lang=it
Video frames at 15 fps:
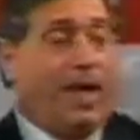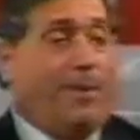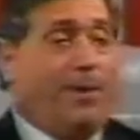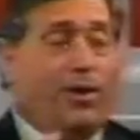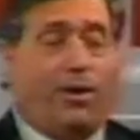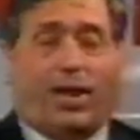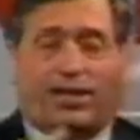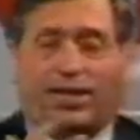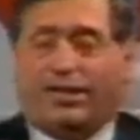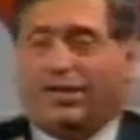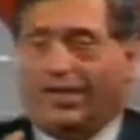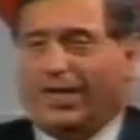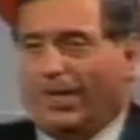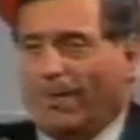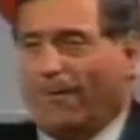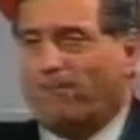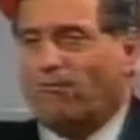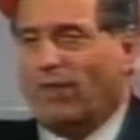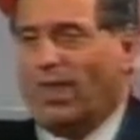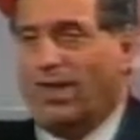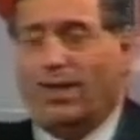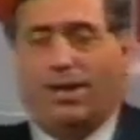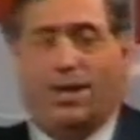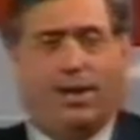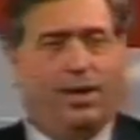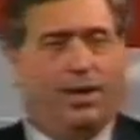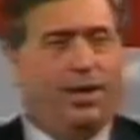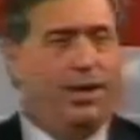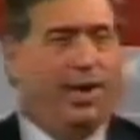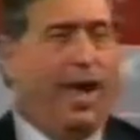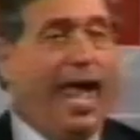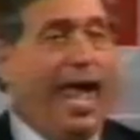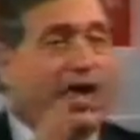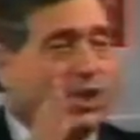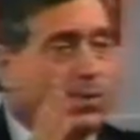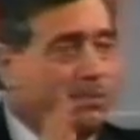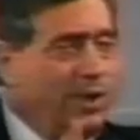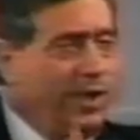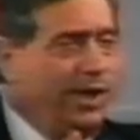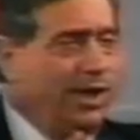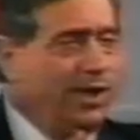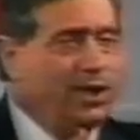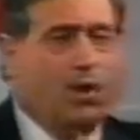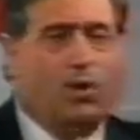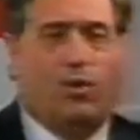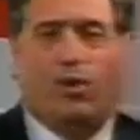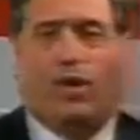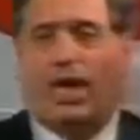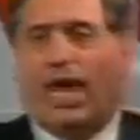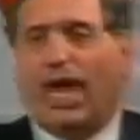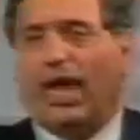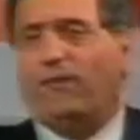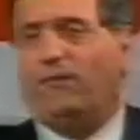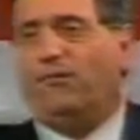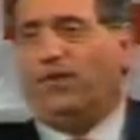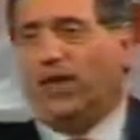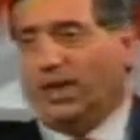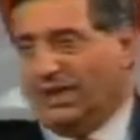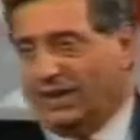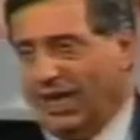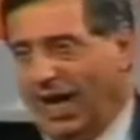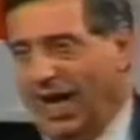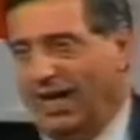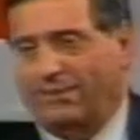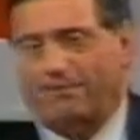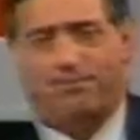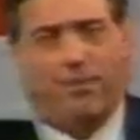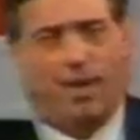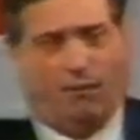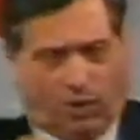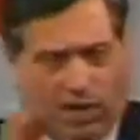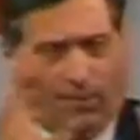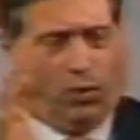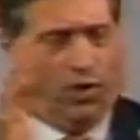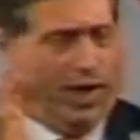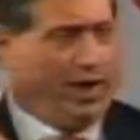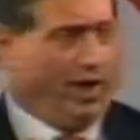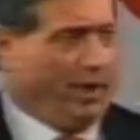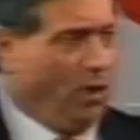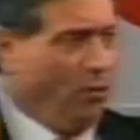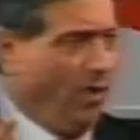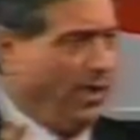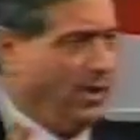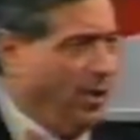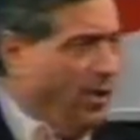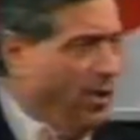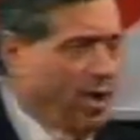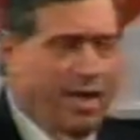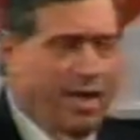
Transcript: la parola di Dio è spirito e vita. Vogliamo chiarirlo questo?